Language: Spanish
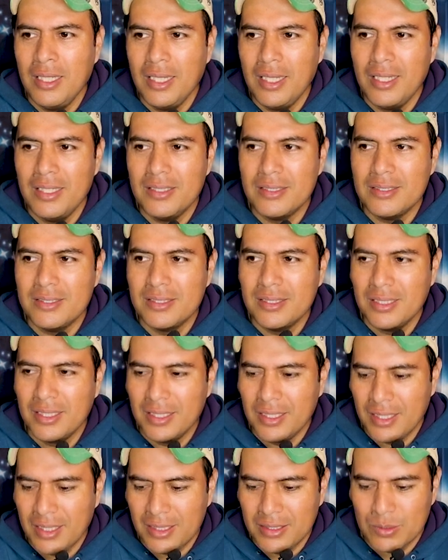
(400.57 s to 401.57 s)

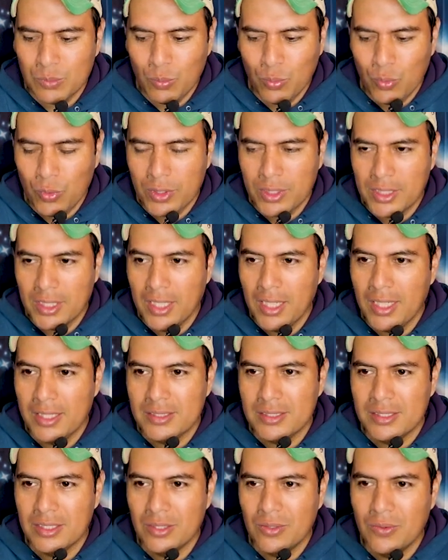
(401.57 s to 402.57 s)
Este es muy
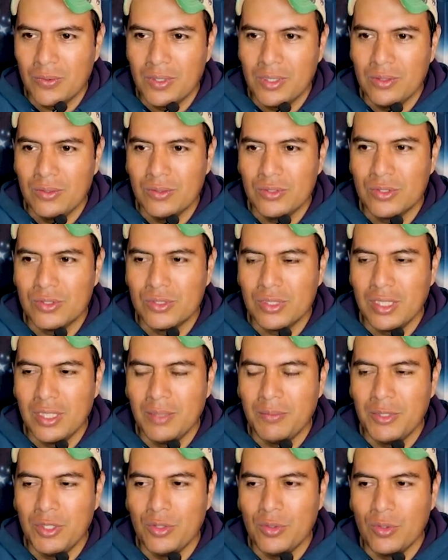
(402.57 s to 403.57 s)
clásico en los
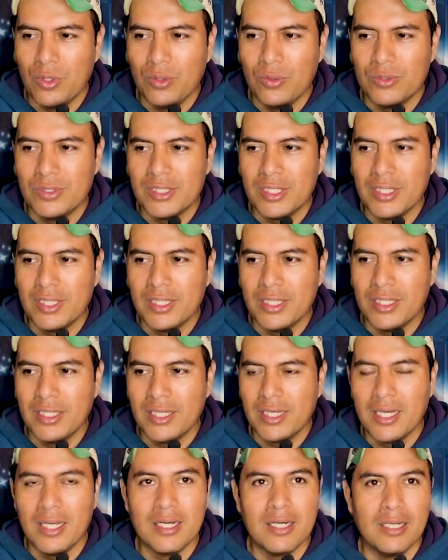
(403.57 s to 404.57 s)
eh, videojuegos
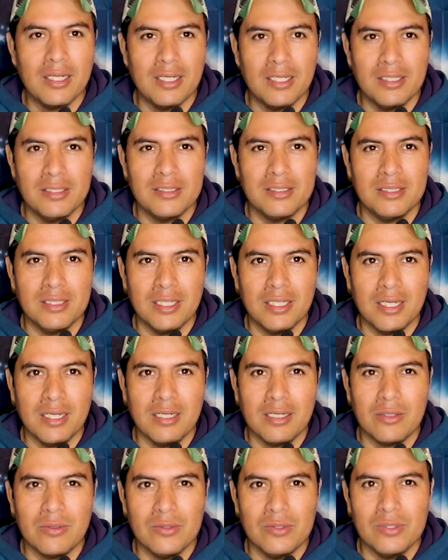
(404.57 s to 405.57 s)
de carreras, de
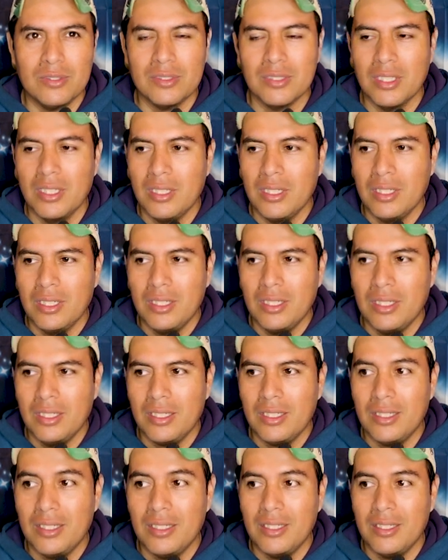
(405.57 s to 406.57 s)
carros.
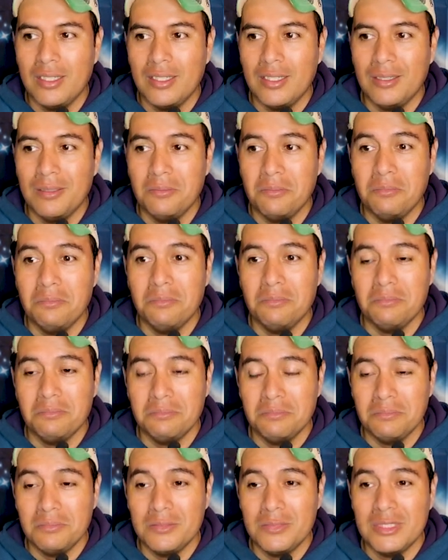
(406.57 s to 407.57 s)
Eh,
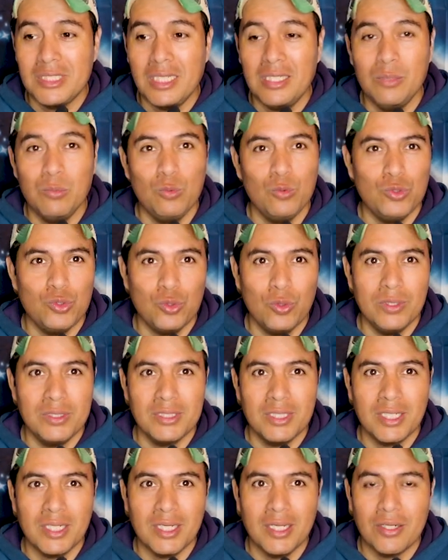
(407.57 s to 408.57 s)
sale mucho
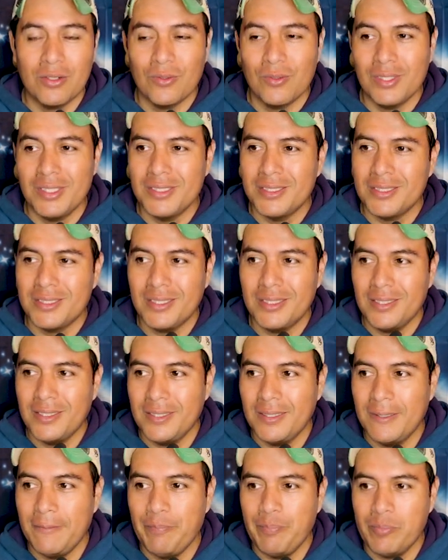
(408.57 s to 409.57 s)
este carro, es
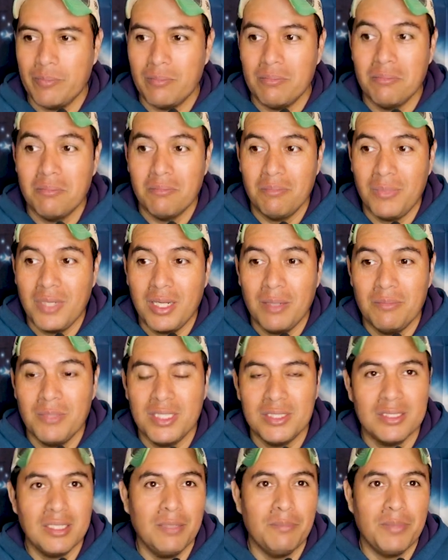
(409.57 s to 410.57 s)
eh, para
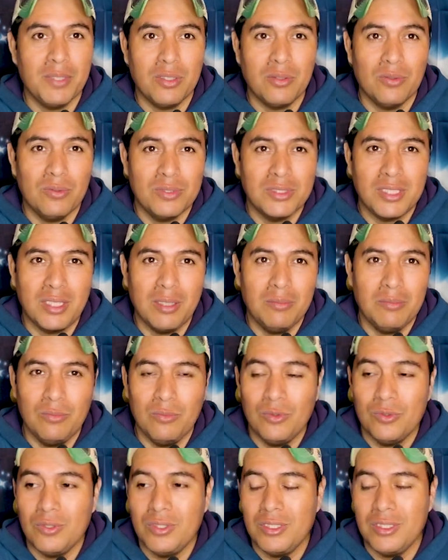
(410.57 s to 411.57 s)
mí es épico, o sea,
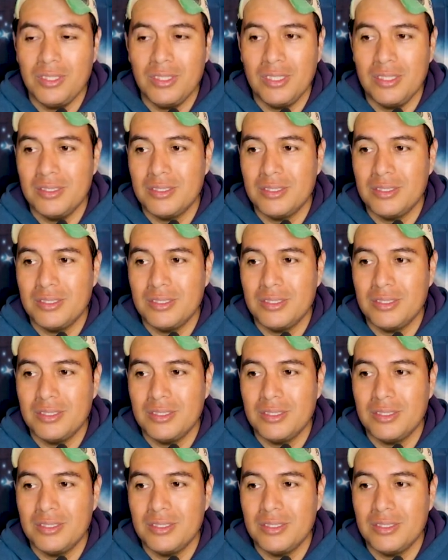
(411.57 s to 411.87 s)
muy